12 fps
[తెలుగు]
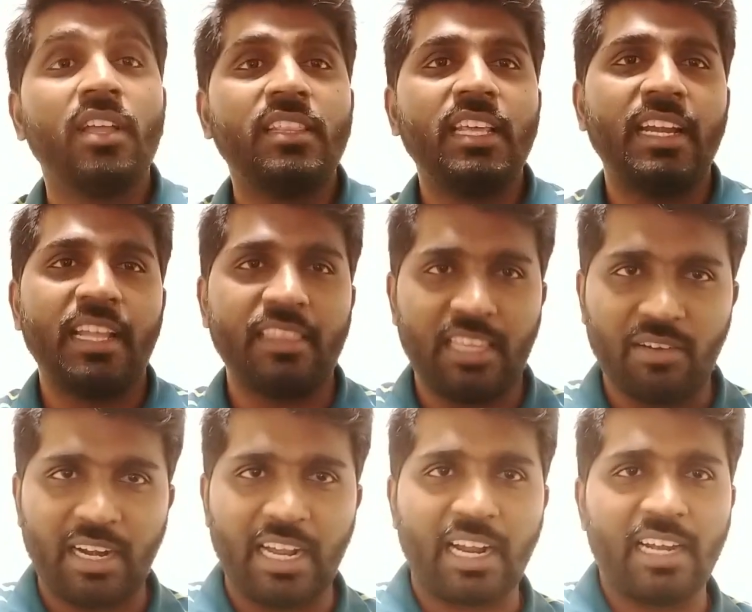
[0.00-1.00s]
దీన్ని నేను
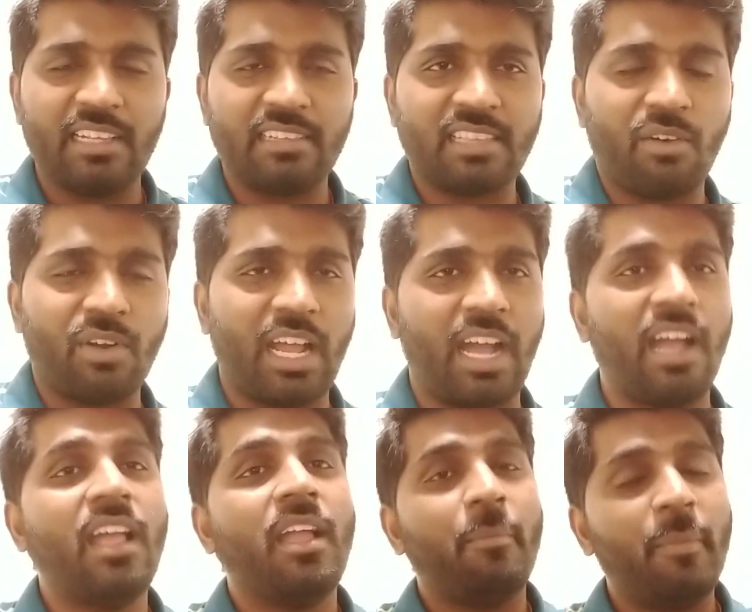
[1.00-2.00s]
తీవ్రంగా ఖండిస్తా ఉన్నా
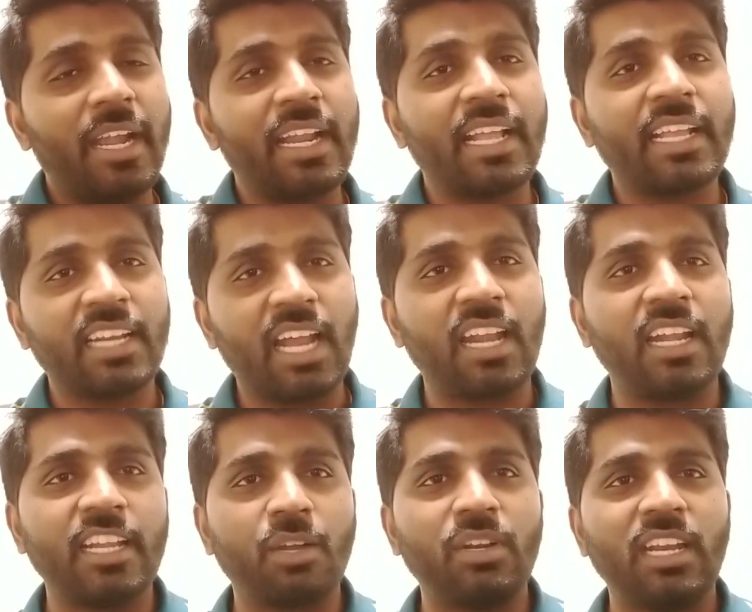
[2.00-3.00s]
మేడంకి
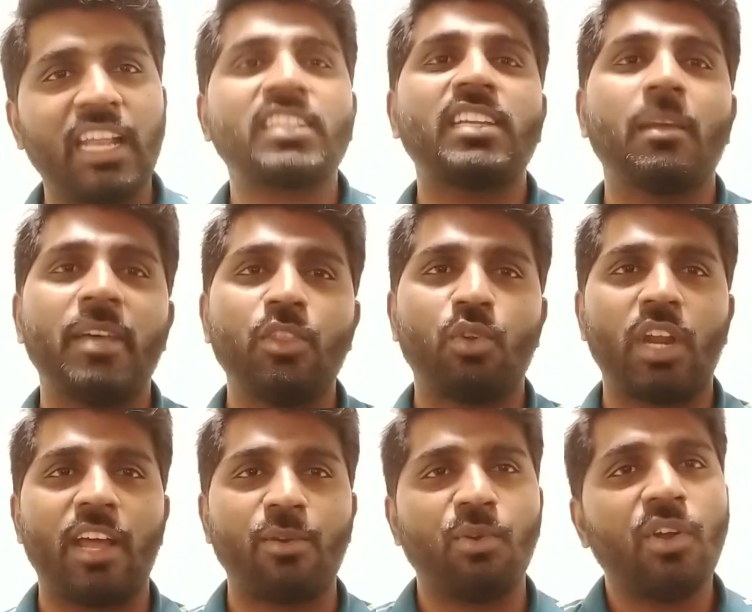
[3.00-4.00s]
నాలాంటి కొన్ని లక్షల మంది
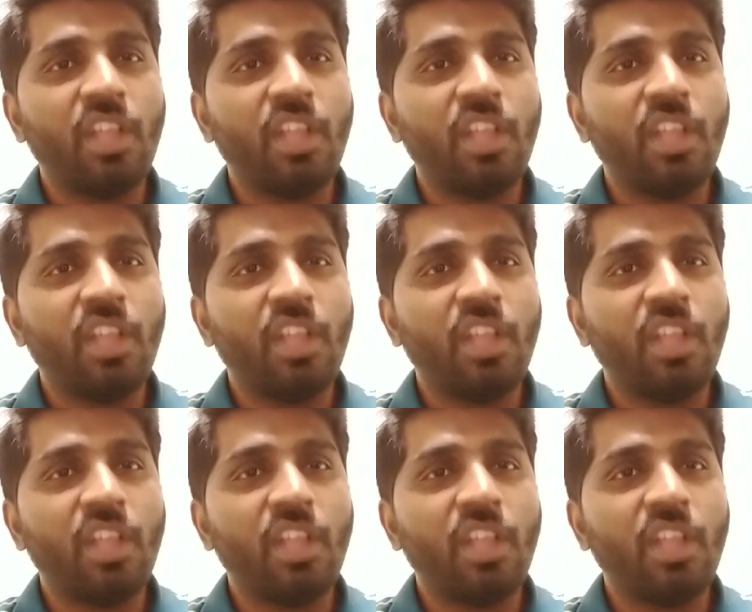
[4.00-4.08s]
ఉన్నారు